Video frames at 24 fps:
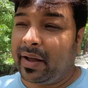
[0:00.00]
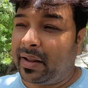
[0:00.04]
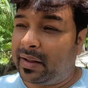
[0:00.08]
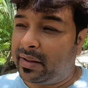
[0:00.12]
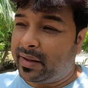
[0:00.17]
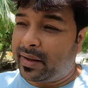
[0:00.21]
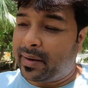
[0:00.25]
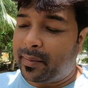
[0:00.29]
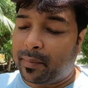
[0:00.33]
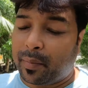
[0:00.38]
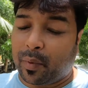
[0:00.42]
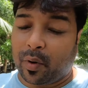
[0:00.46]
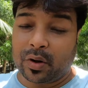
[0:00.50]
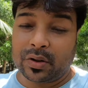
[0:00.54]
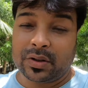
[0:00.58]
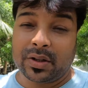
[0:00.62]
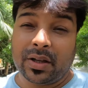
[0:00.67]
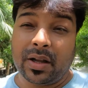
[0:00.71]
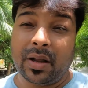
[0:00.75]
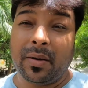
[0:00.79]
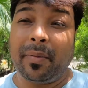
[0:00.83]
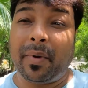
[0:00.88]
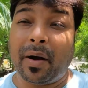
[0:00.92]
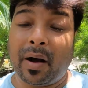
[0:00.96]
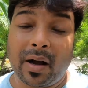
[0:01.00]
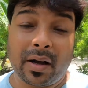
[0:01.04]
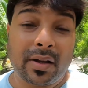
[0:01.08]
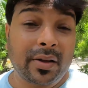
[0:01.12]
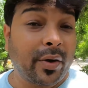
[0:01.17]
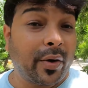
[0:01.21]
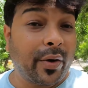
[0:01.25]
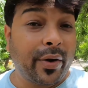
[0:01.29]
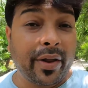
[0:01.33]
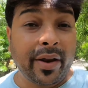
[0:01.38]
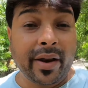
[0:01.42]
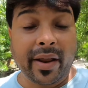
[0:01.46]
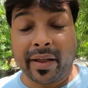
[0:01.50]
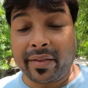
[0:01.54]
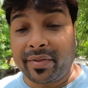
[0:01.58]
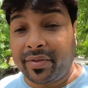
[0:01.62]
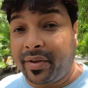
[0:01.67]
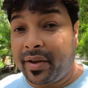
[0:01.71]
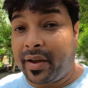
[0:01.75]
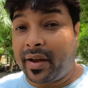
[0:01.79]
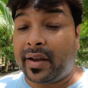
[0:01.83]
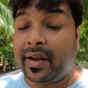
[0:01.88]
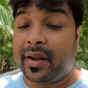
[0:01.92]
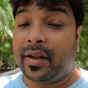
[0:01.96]
एंड देन बहुत ज़्यादा भागा दौड़ी
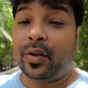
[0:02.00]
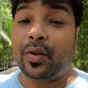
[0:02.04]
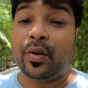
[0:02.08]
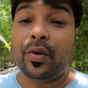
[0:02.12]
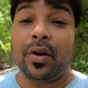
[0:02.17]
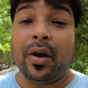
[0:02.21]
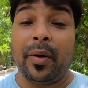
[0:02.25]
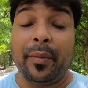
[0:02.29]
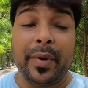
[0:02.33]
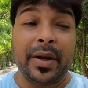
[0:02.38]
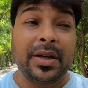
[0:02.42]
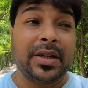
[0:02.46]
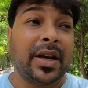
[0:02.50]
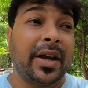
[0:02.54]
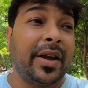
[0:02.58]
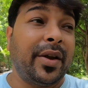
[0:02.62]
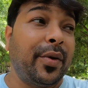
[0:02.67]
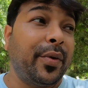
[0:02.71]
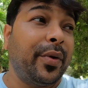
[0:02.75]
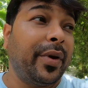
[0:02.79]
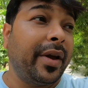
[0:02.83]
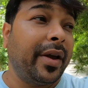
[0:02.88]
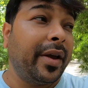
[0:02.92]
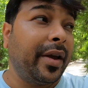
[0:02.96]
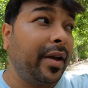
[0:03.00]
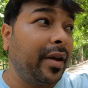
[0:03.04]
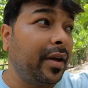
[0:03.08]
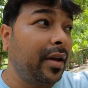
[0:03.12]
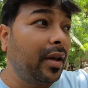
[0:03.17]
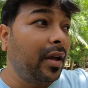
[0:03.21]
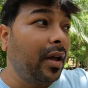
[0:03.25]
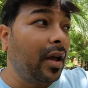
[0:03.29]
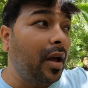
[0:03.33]
रहती है ये तो हमेशा ही हुई है